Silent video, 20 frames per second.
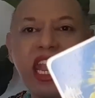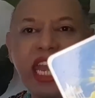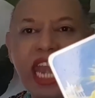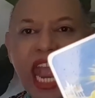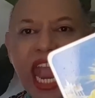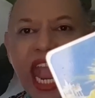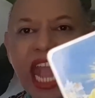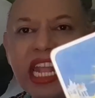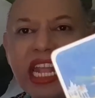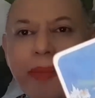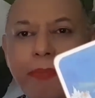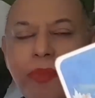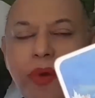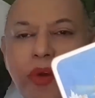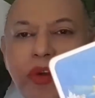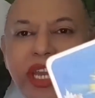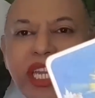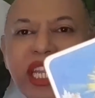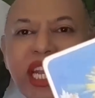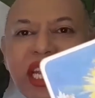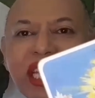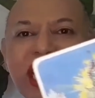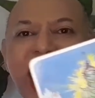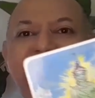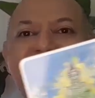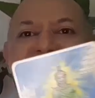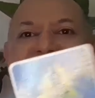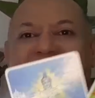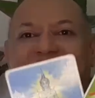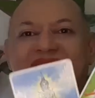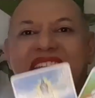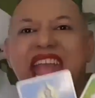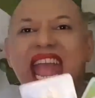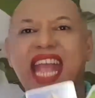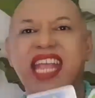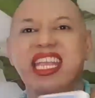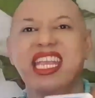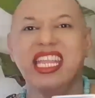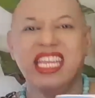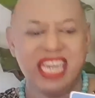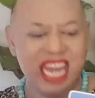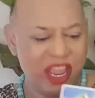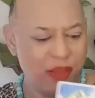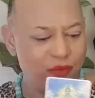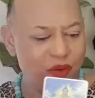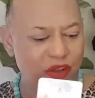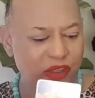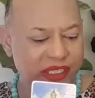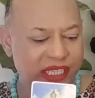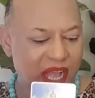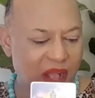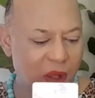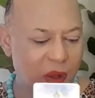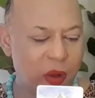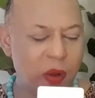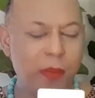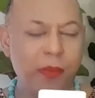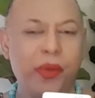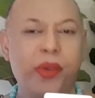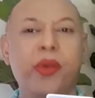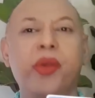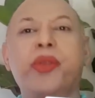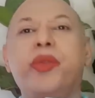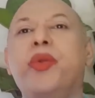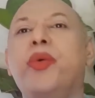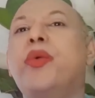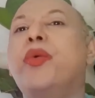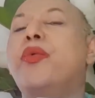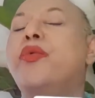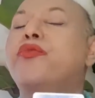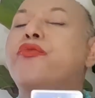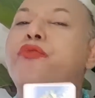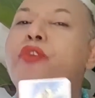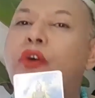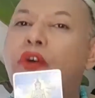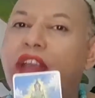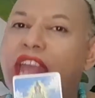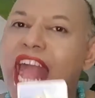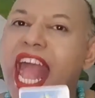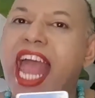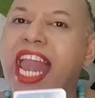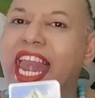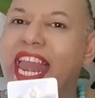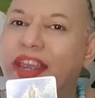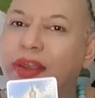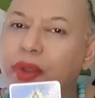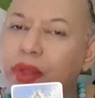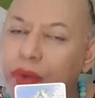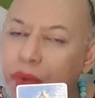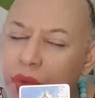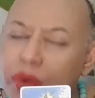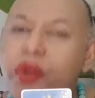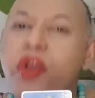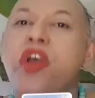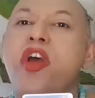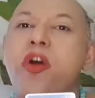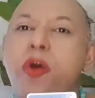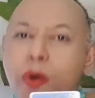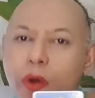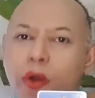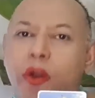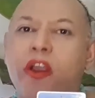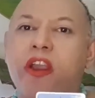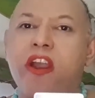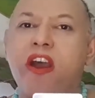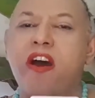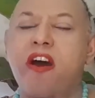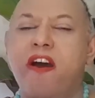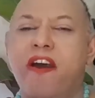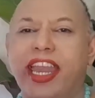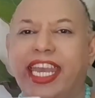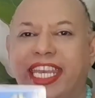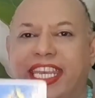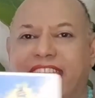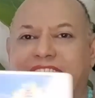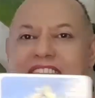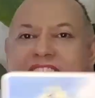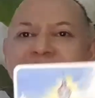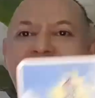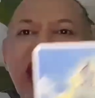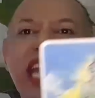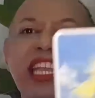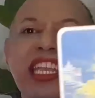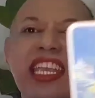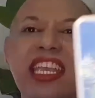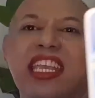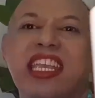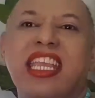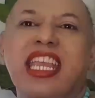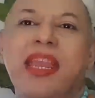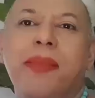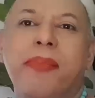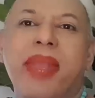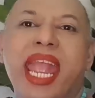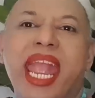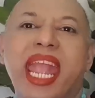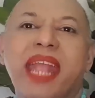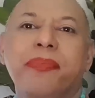นะกับบุคคลต่างๆเนี่ยในวงสังคมทั่วทุกวงการและทั่วทุกองค์กรนะเห็นไหม